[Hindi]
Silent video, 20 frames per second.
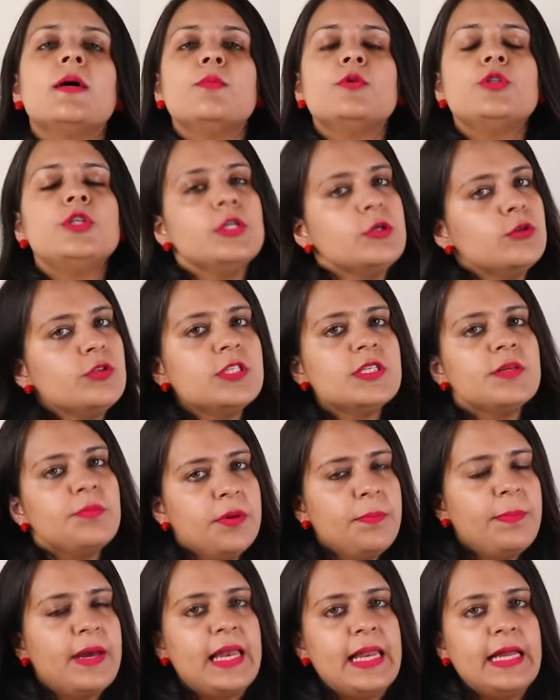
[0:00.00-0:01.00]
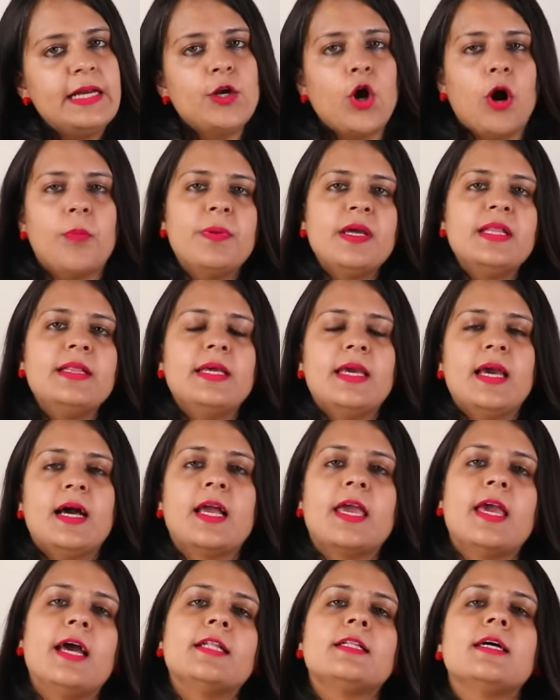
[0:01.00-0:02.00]
मुझे कुछ समय पहले एक टॉपिक दिया
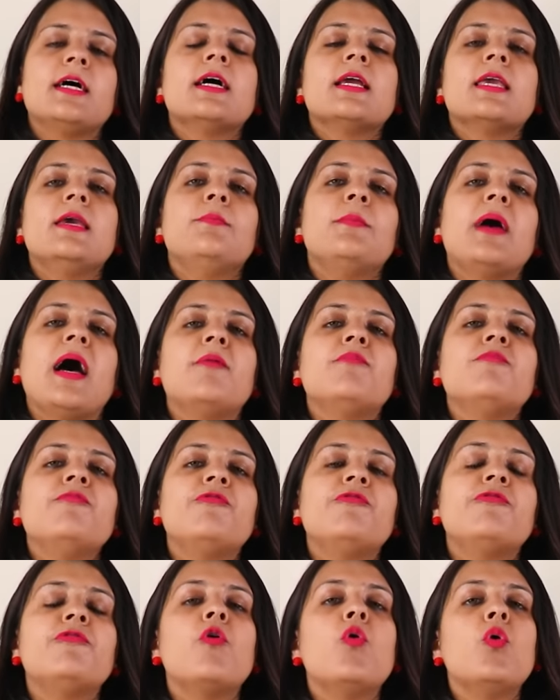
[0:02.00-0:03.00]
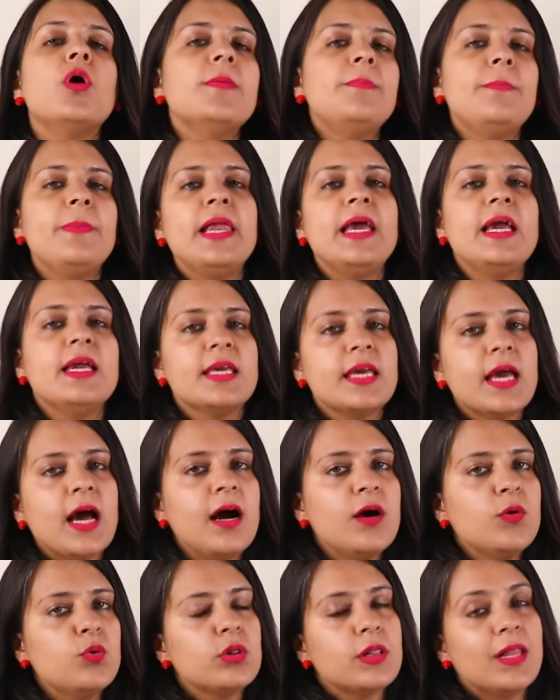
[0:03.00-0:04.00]
गया था कि मैम फोर प्ले क्या
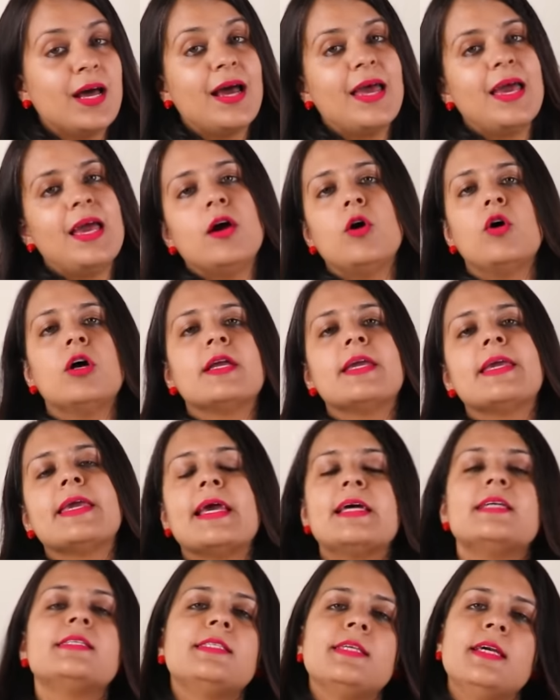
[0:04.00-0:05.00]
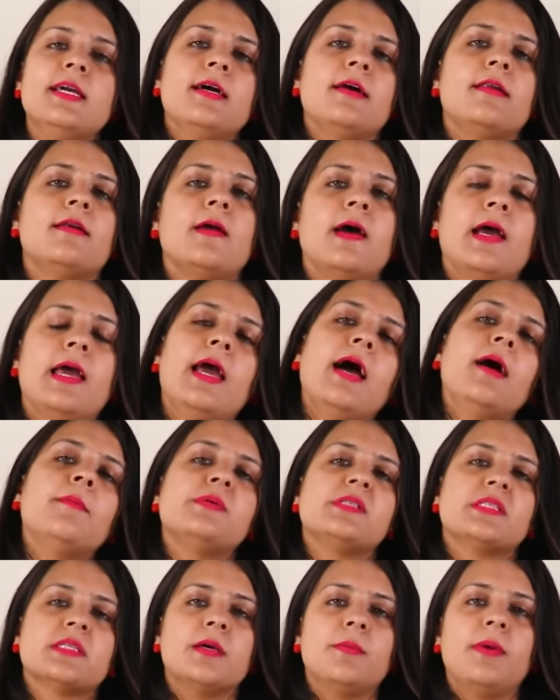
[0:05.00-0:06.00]
होता है और कैसे करना है आप
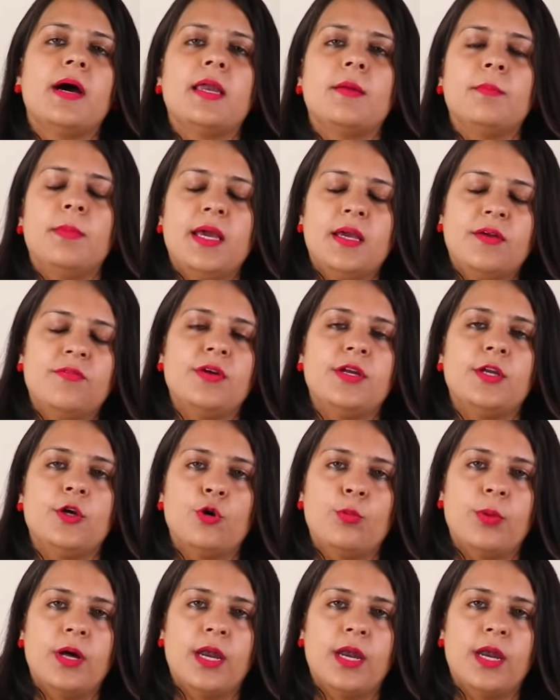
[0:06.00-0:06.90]
इसके बारे में एक वीडियो